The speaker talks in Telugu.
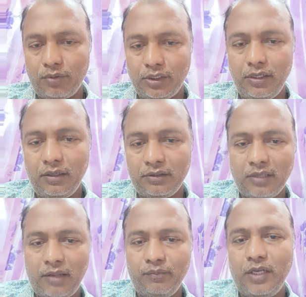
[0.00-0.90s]
ఒక థ్రిల్
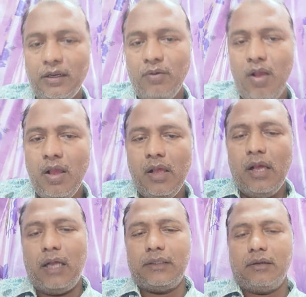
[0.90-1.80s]
సైప్ థ్రిల్లరు
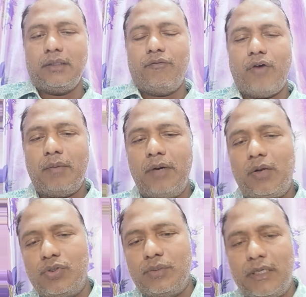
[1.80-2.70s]
ఆ తర్వాత ఫార్ములా
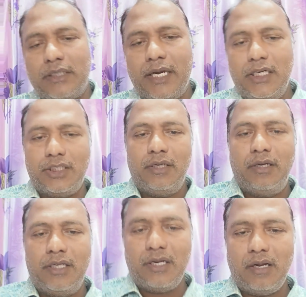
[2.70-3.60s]
కోసం ఆ సైంటిస్ట్ని
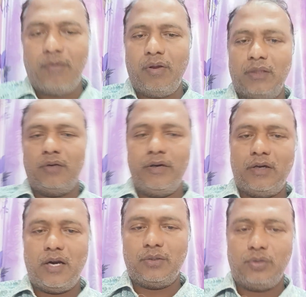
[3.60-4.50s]
నిజంగా అందరు
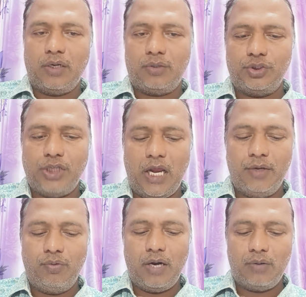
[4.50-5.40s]
వేటాడుతున్నట్టు షాని
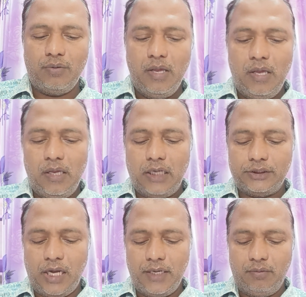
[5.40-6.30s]
కూడా ఉన్నాడు
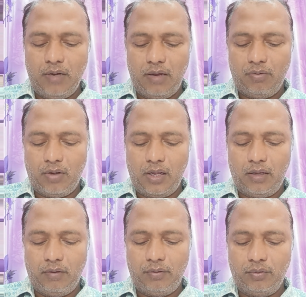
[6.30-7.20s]
షాని కూడా ఒక
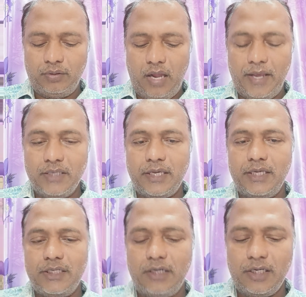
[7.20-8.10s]
ఐఎస్
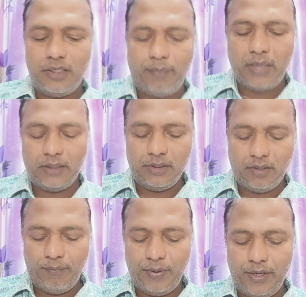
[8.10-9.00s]
ఏజెంట్ అని చెప్పి అతన్ని
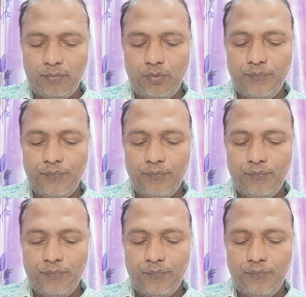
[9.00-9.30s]
చంపేయడము